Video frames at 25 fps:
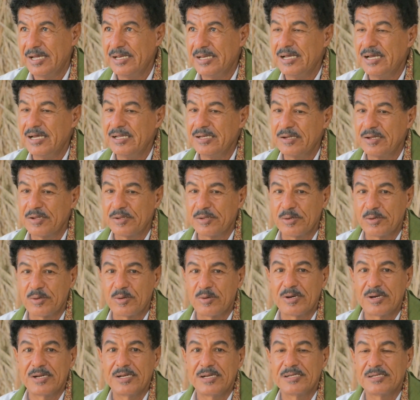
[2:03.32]
يعني عند
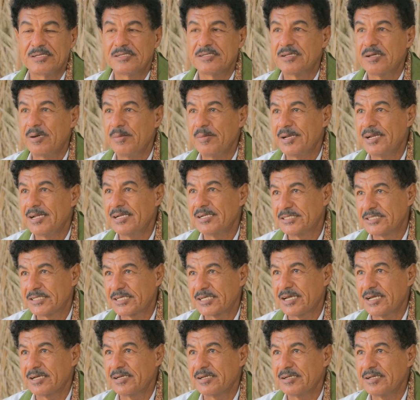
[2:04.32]
الضرورة نستعملها
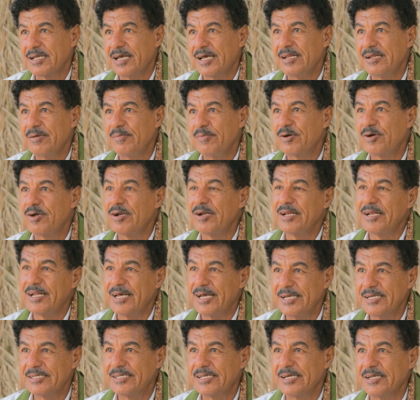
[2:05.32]
للسكن يعني بكل
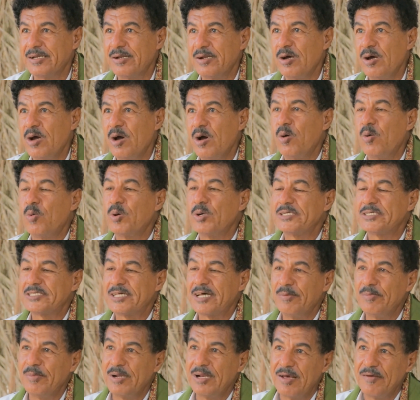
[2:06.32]
الناحيتين
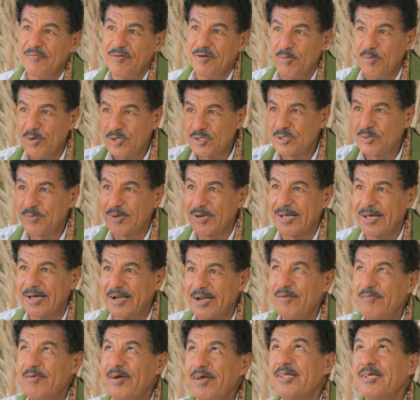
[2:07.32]
ونستعملها في موسم
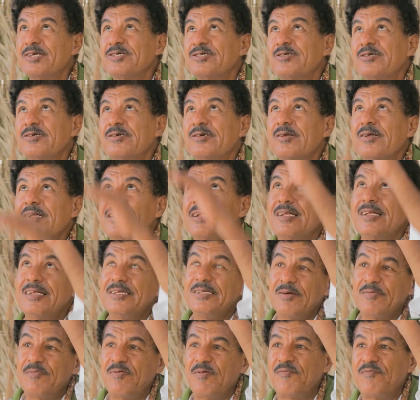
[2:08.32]
الخريف ايضا
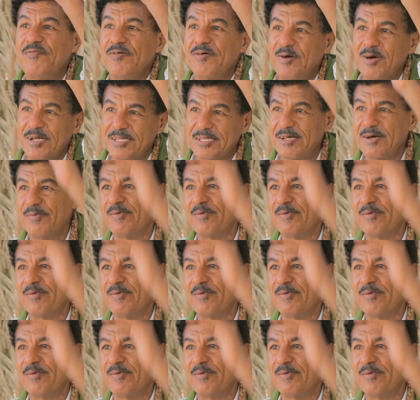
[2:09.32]
نجيب فوق